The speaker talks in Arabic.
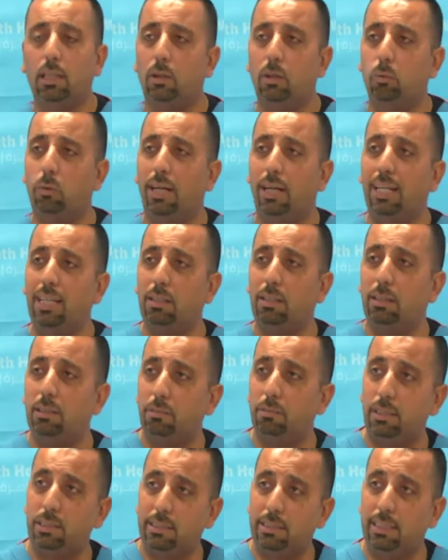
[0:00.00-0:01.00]
وهي
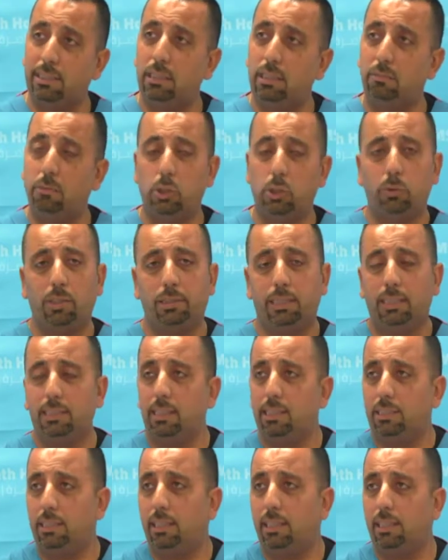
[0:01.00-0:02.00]
سد الفجوات
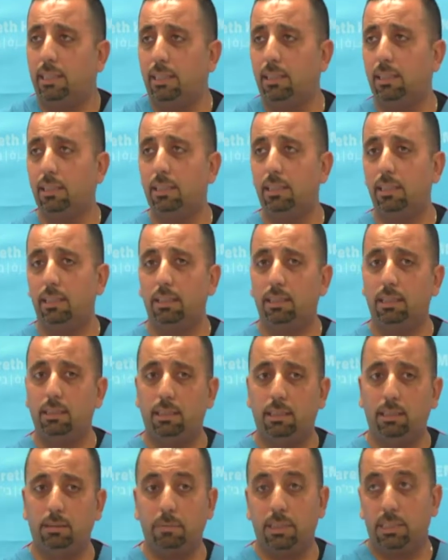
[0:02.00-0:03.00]
تحتاج ل
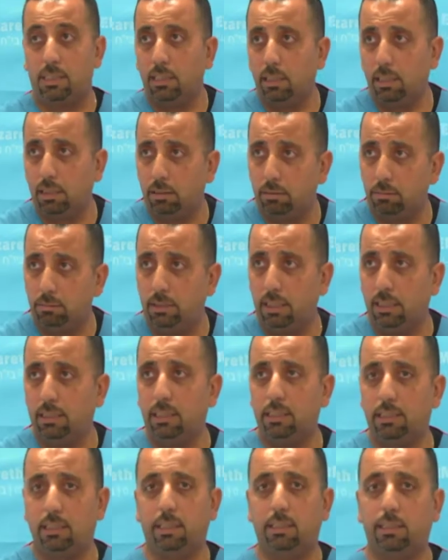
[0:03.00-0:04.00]
آه، مصاري
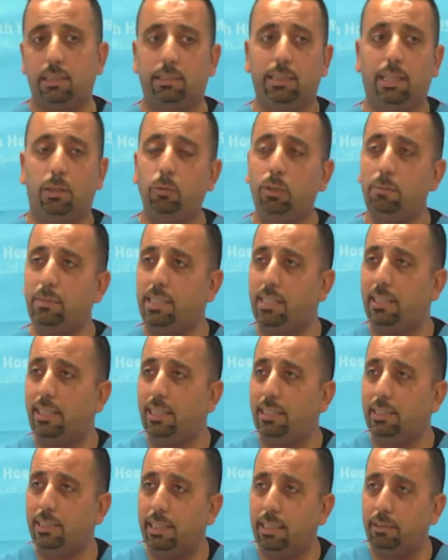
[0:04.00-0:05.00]
تحتاج لتحويل
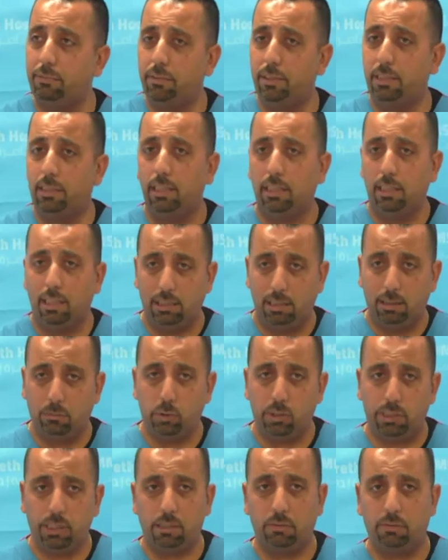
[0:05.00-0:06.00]
ميزانيات كافية
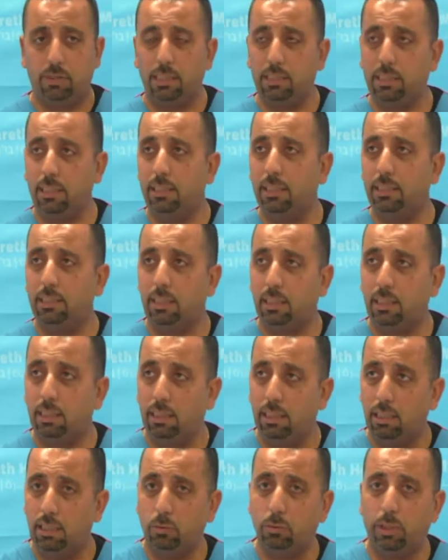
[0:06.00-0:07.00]
للمستشفى عشان يقدر
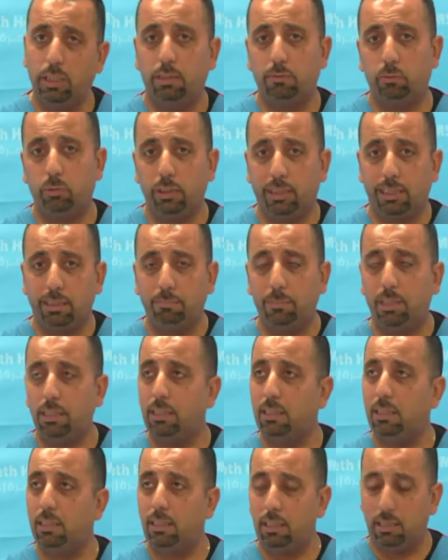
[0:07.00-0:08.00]
يوقف ويكمل
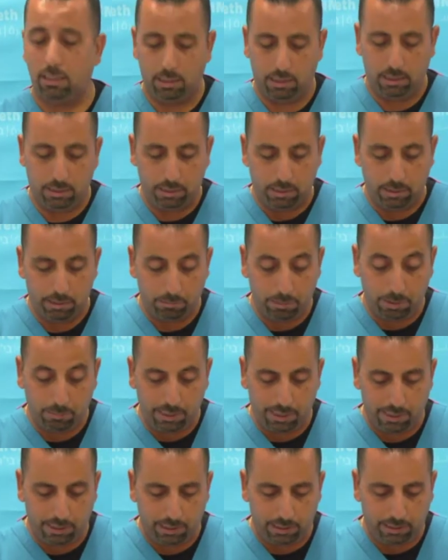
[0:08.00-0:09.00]
آه،
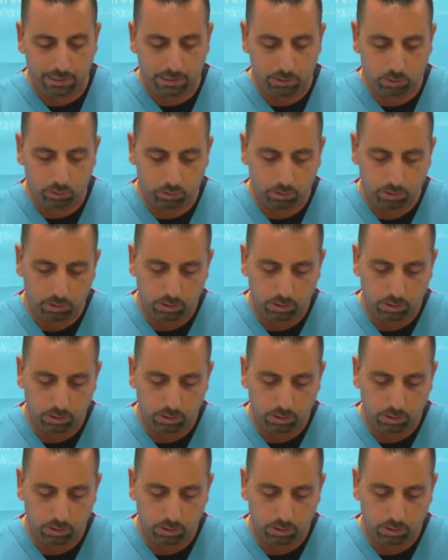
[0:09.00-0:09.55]
بالمسيرة تاعيته